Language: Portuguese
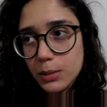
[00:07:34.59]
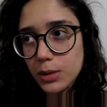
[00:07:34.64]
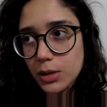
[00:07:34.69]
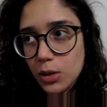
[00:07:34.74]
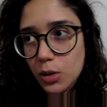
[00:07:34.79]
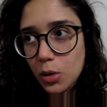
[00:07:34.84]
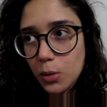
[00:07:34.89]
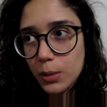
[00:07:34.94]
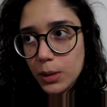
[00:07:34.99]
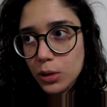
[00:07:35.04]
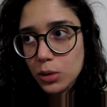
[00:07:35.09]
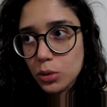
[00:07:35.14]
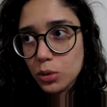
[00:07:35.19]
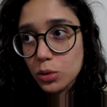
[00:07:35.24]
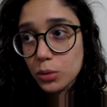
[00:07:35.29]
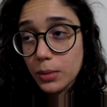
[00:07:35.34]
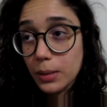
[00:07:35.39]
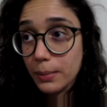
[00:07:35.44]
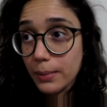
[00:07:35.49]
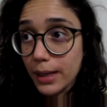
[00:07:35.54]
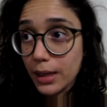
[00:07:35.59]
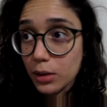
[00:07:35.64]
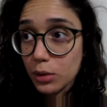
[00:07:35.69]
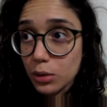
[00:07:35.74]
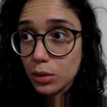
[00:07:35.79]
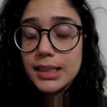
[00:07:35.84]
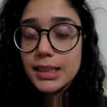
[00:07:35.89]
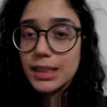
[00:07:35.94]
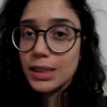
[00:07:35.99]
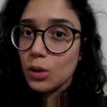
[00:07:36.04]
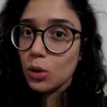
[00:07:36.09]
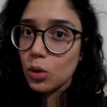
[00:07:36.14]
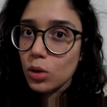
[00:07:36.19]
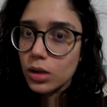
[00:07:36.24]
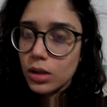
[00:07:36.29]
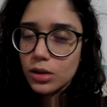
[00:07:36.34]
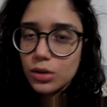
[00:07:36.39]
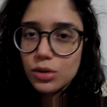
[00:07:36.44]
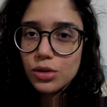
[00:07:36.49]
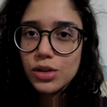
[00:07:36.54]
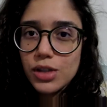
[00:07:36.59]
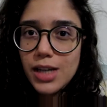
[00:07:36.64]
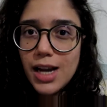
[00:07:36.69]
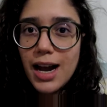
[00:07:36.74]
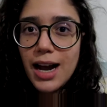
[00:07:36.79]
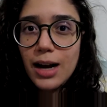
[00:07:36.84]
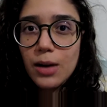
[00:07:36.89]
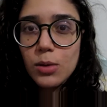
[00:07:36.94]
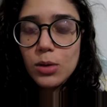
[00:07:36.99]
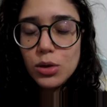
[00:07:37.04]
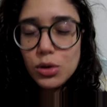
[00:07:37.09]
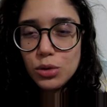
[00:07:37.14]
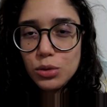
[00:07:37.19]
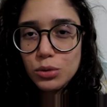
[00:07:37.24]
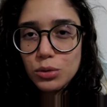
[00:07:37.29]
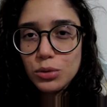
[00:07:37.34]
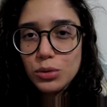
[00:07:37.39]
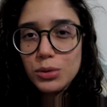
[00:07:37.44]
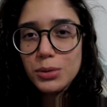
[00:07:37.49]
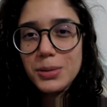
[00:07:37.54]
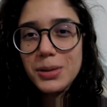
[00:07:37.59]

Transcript: assim eu comi tudo, bebendo 5 litros de água junto,